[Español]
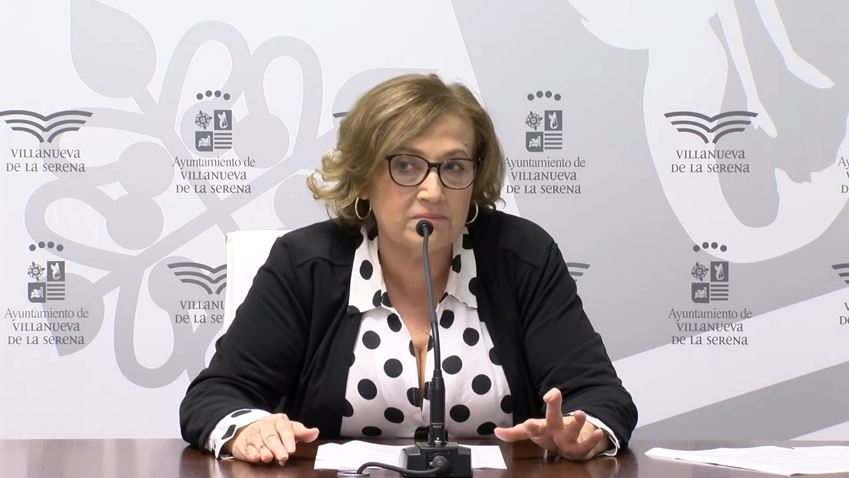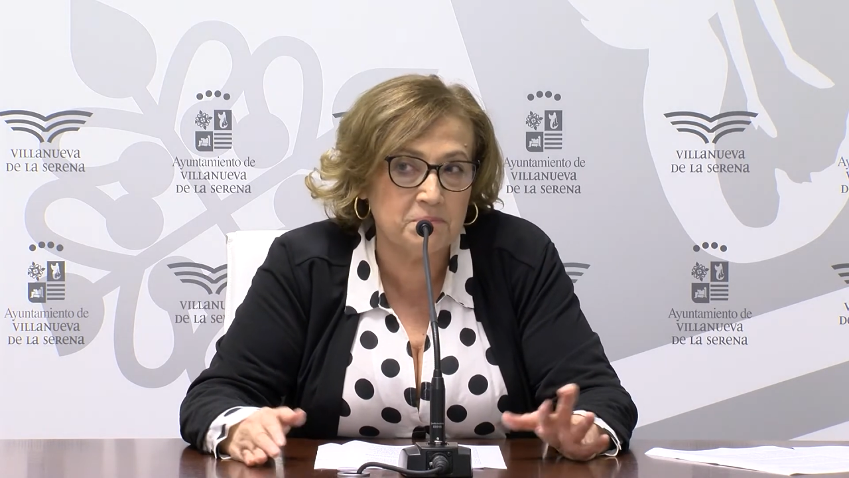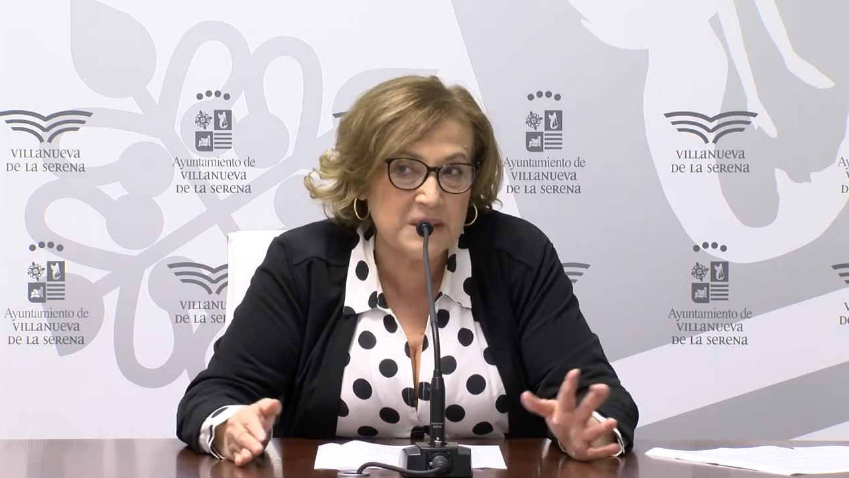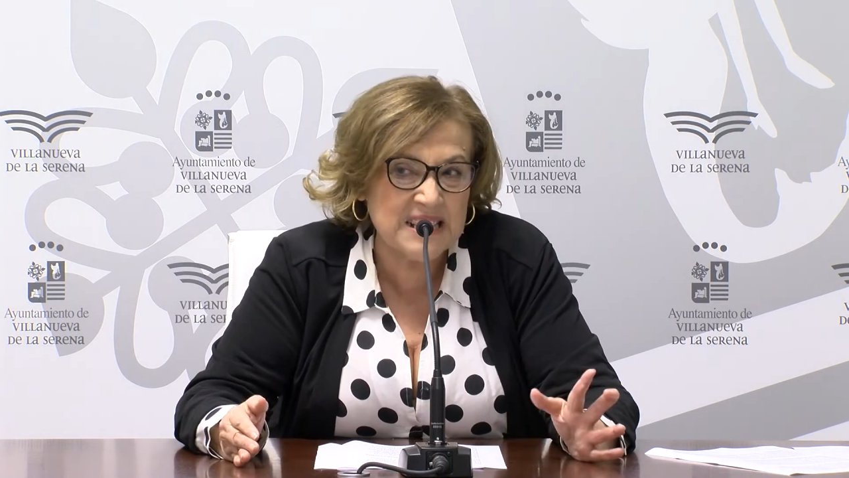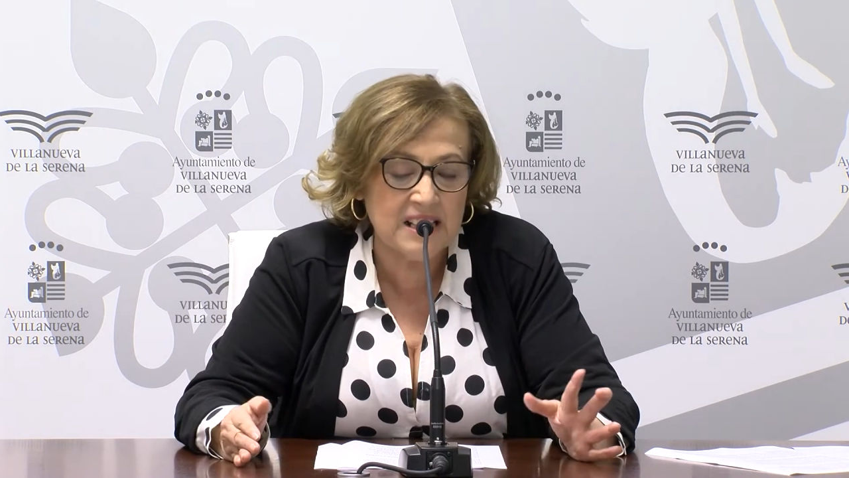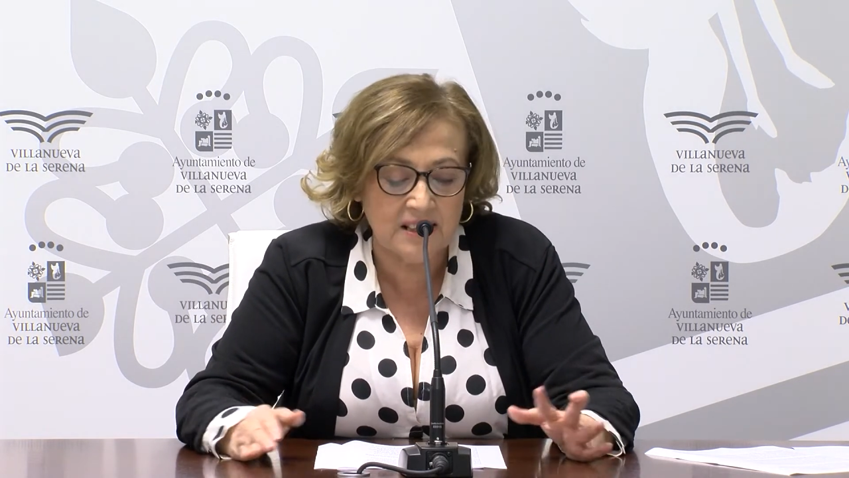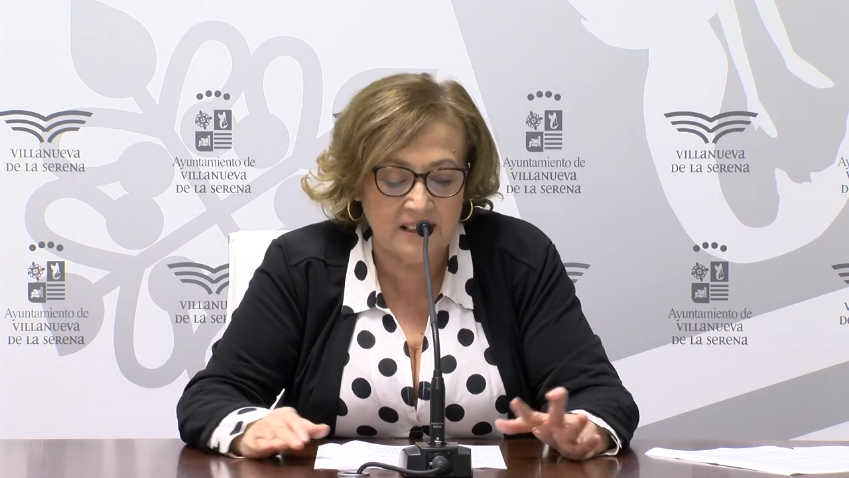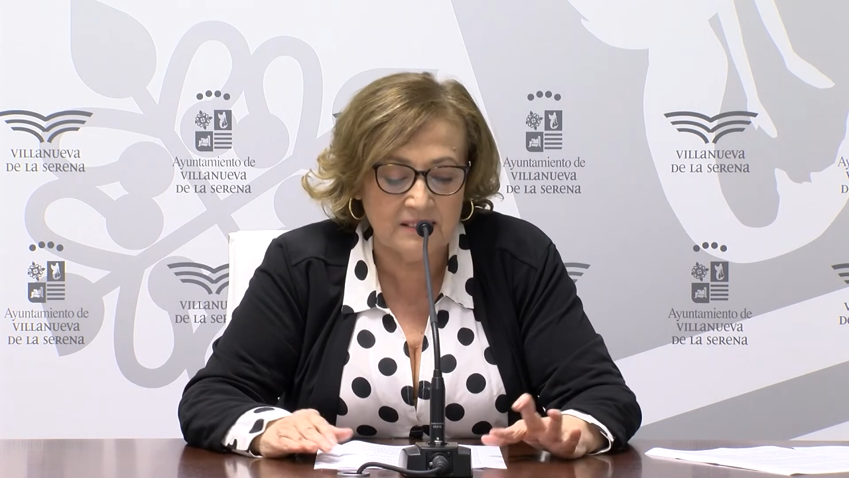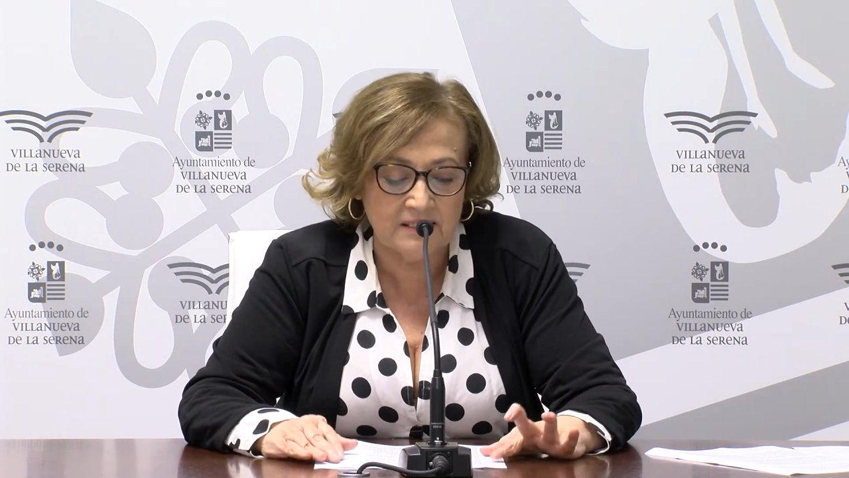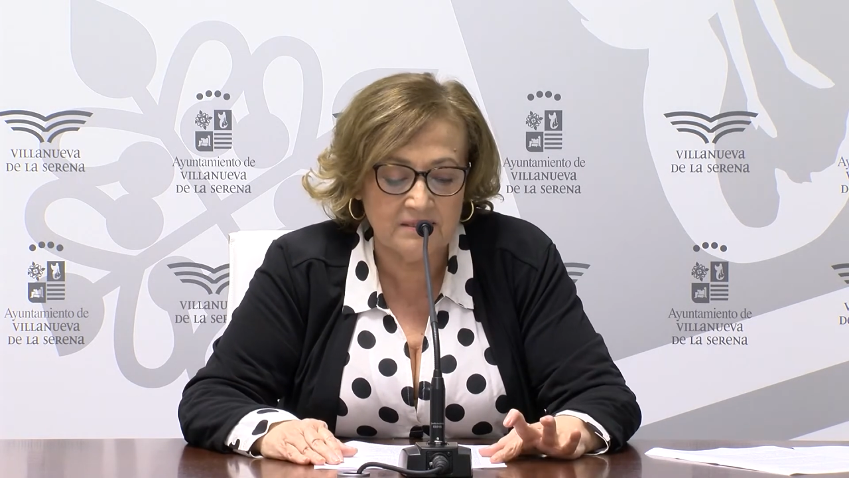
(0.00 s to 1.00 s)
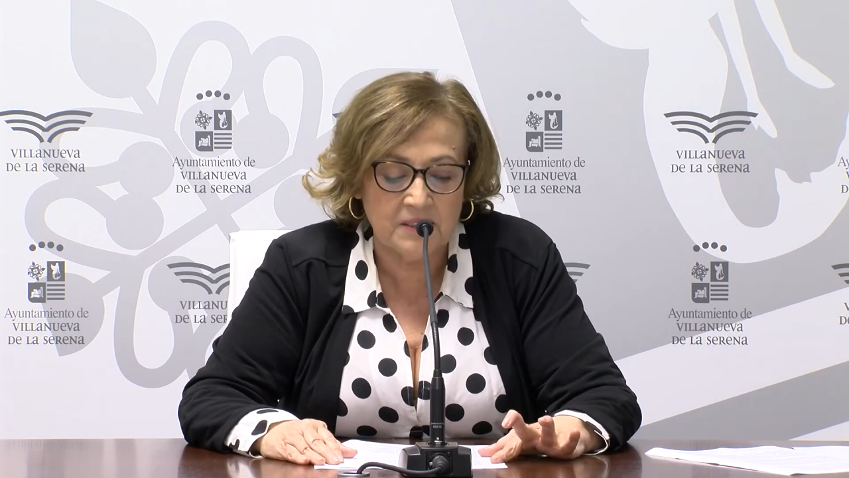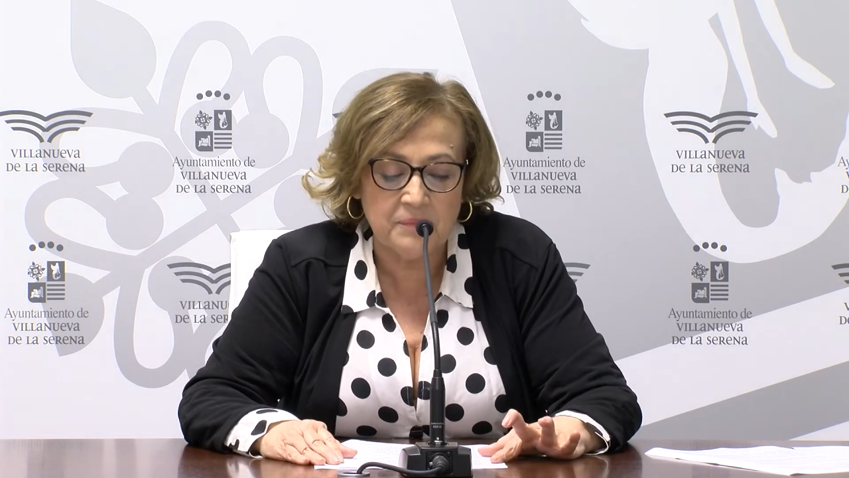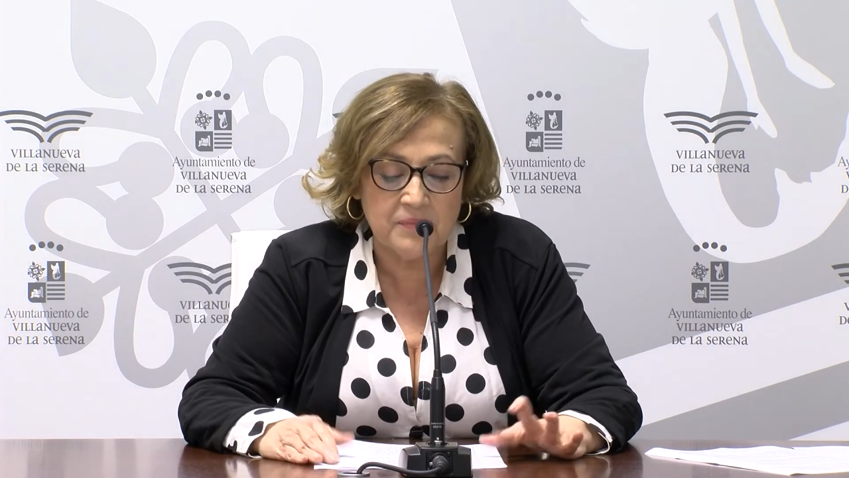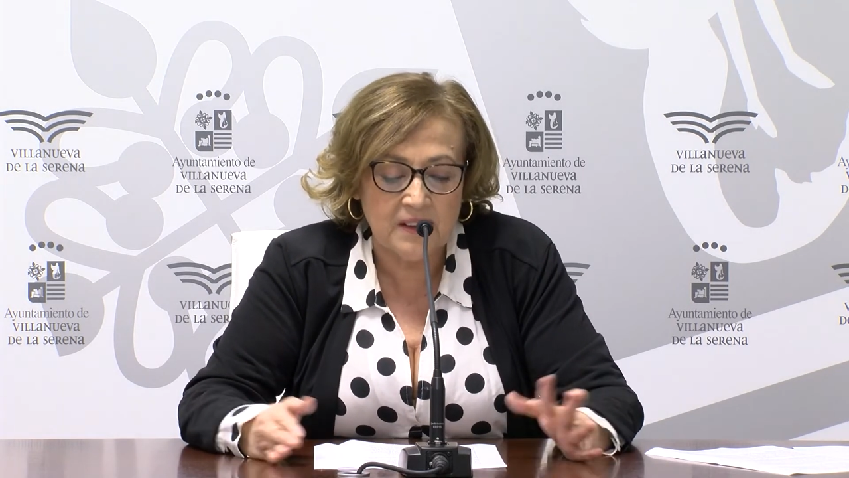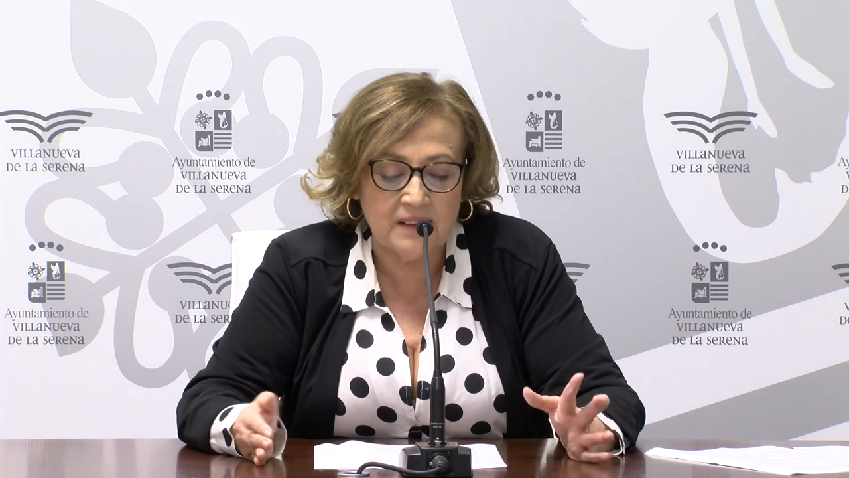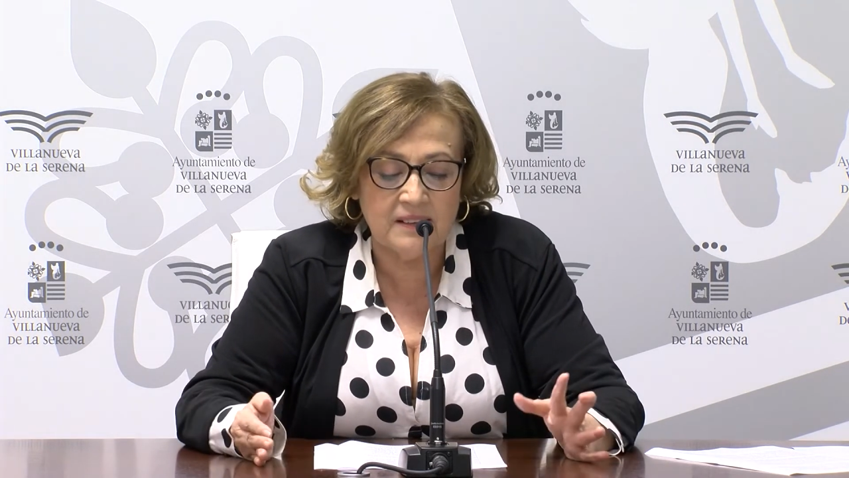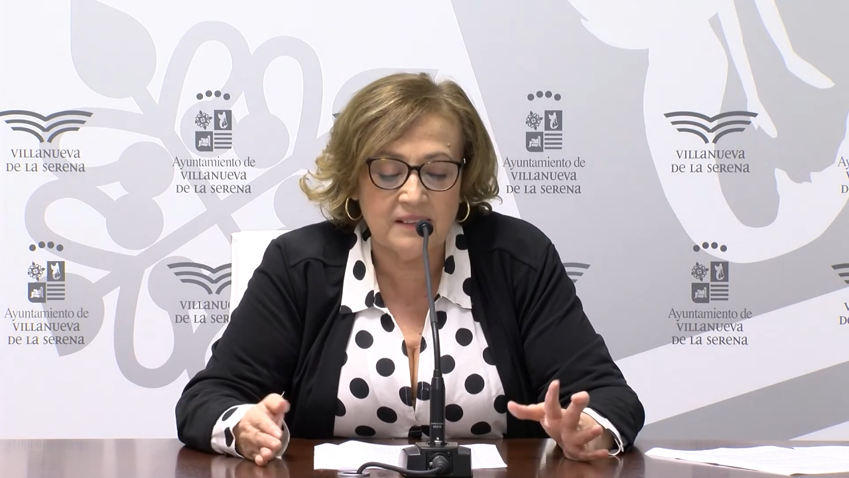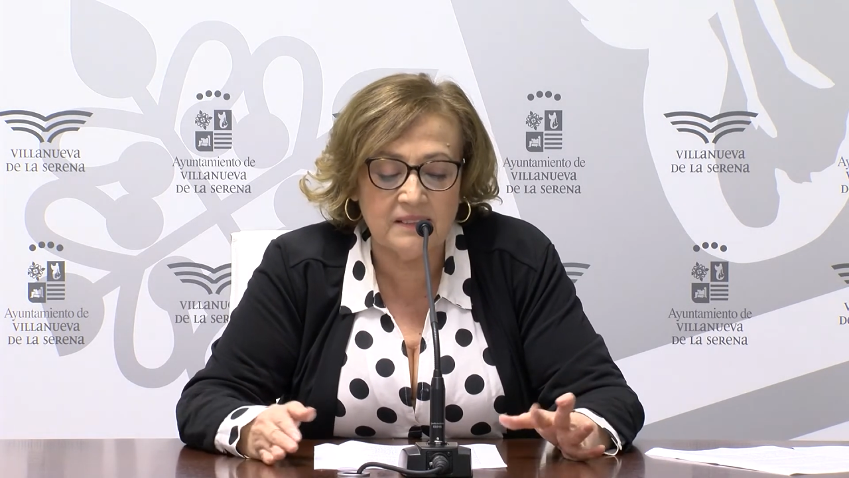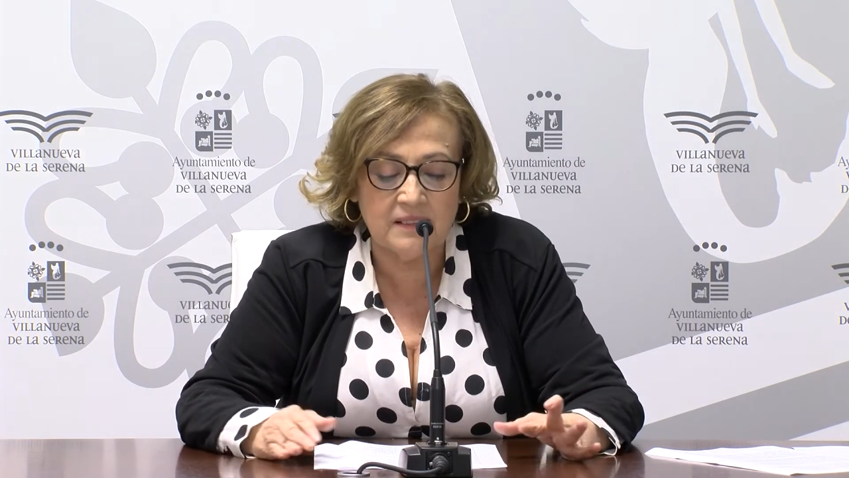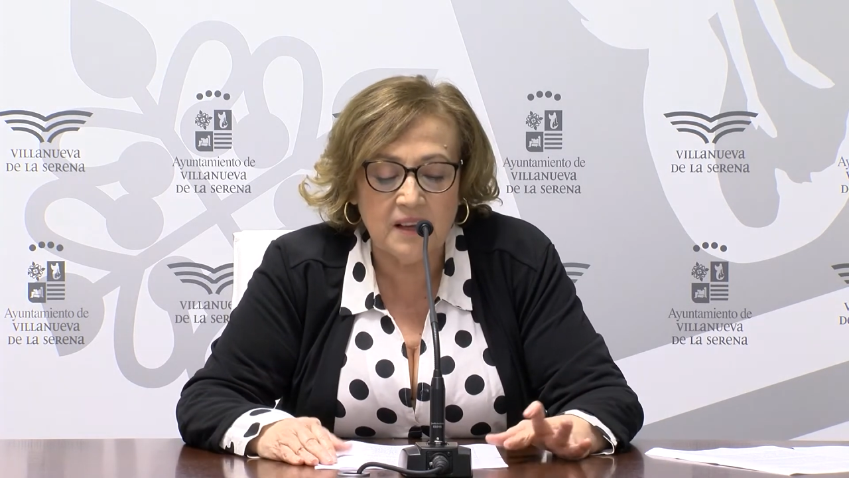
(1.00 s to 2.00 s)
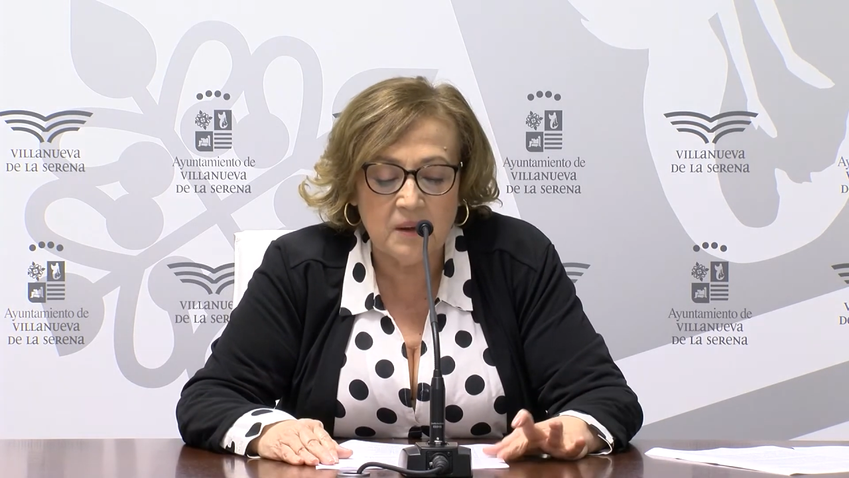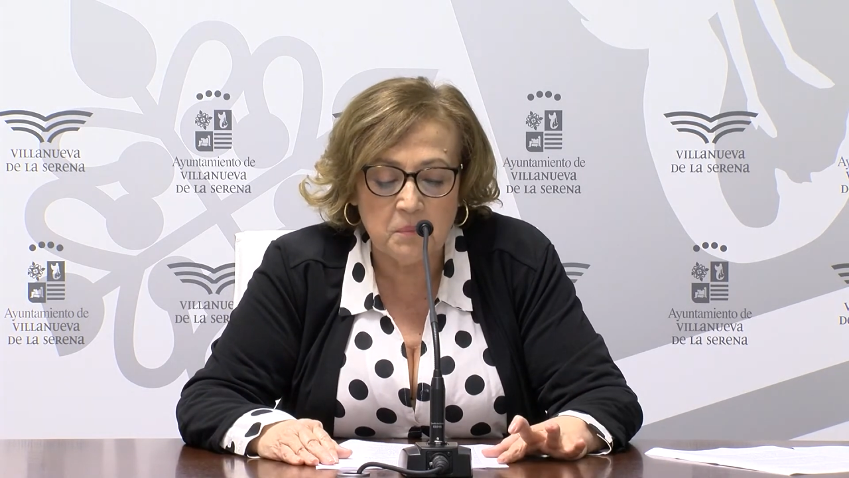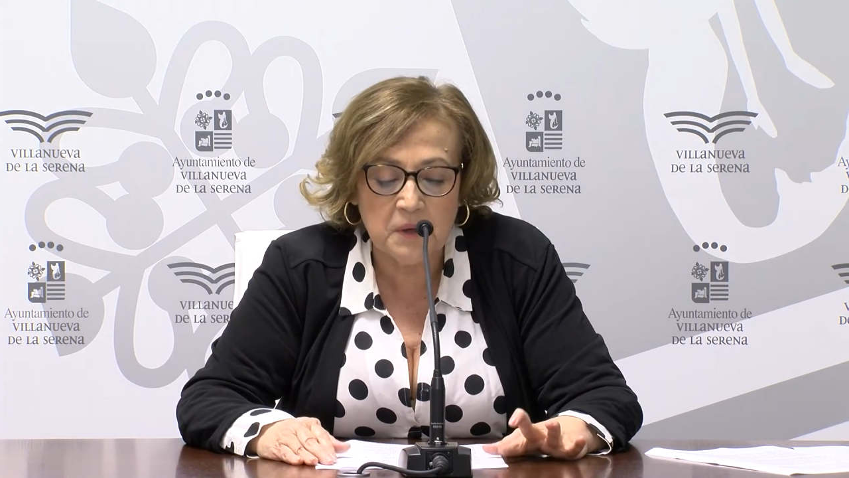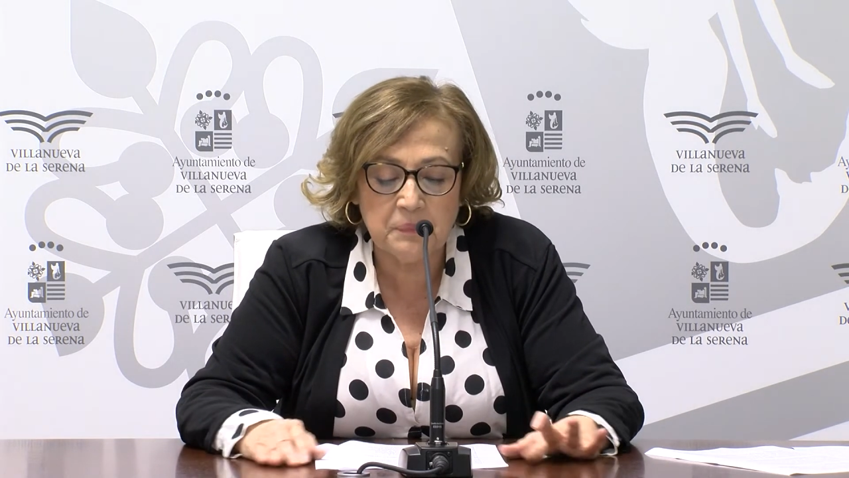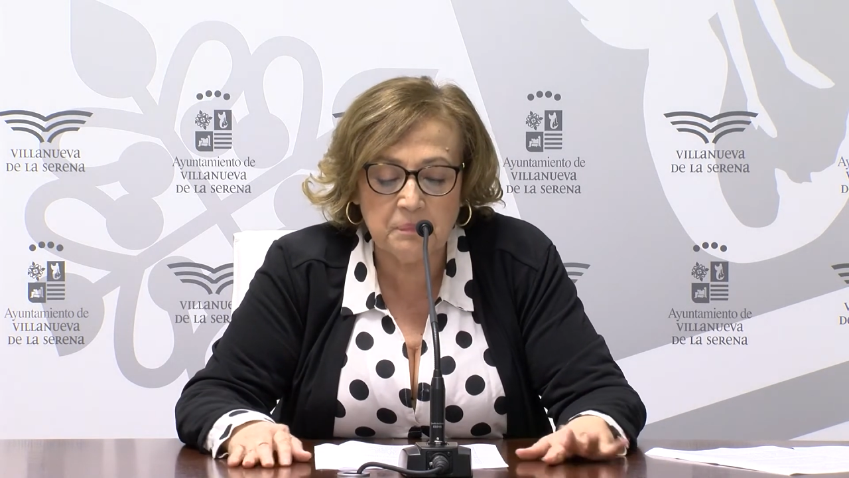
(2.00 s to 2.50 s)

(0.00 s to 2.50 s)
visitan. Bueno,